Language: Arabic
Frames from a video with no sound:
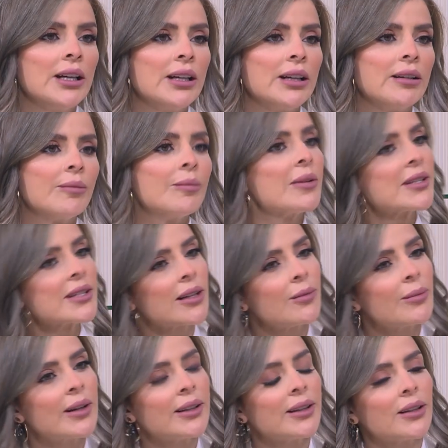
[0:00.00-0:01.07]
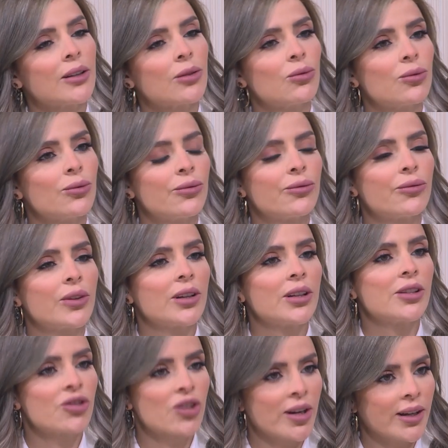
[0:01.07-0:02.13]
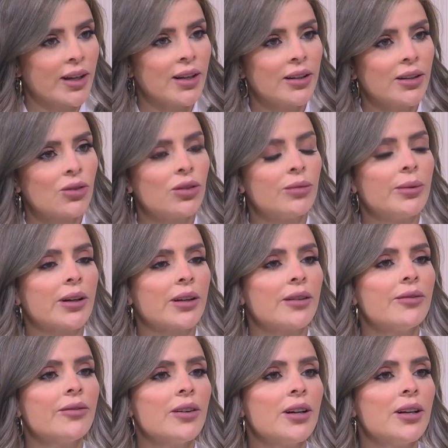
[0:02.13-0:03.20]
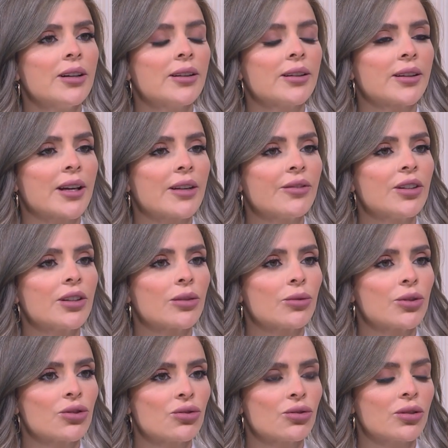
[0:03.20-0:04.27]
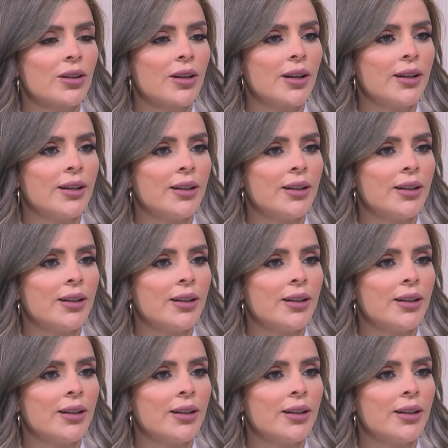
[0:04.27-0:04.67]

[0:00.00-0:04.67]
آه، السنه الماضيه لظروف الجائحه اللي الكل بيعرفها كان في توجه